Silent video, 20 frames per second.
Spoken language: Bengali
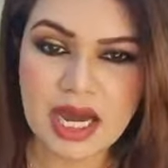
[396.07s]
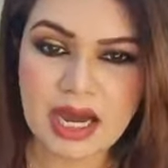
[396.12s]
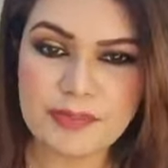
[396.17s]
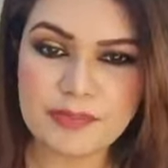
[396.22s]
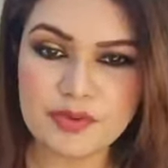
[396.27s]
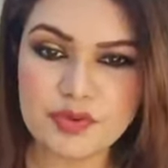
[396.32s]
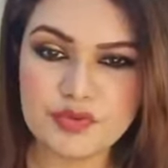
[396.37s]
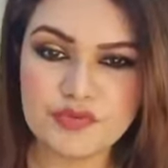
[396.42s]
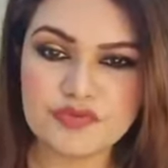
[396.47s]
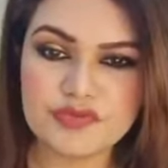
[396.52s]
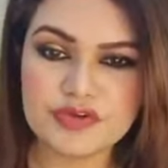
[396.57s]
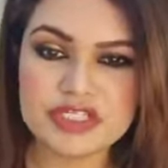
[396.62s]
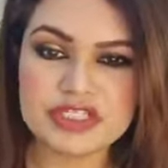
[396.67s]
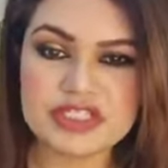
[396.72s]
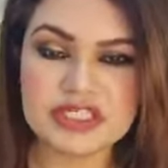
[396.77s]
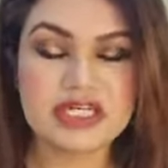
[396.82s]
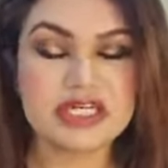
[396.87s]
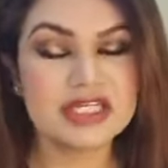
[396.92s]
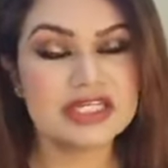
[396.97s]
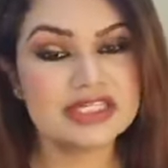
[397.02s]
আপু
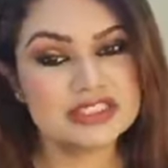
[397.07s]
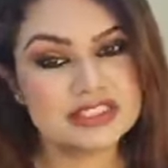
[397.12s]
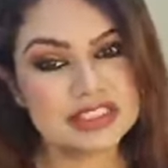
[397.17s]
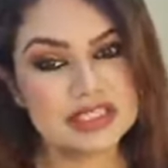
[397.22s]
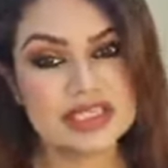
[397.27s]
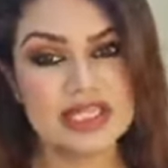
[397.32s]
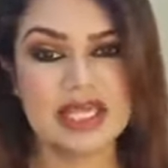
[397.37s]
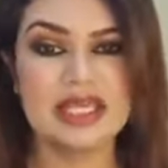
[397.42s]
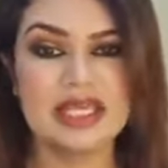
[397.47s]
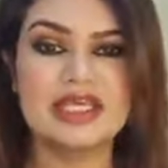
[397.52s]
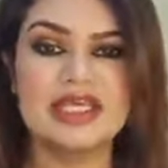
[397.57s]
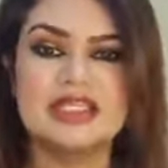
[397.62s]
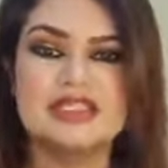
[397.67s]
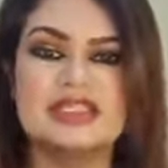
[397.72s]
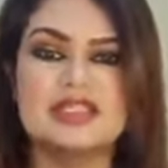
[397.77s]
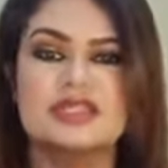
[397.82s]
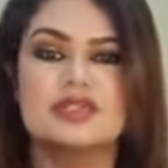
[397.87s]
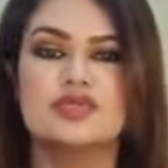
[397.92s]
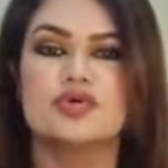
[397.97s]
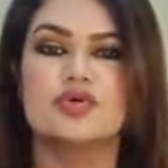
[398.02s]
উইন্টার কালেকশন
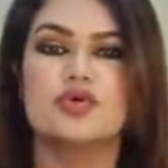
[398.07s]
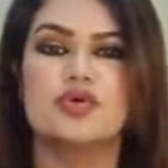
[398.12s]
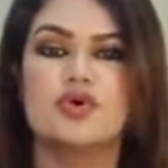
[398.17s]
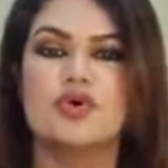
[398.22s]
দেখিয়েছি তো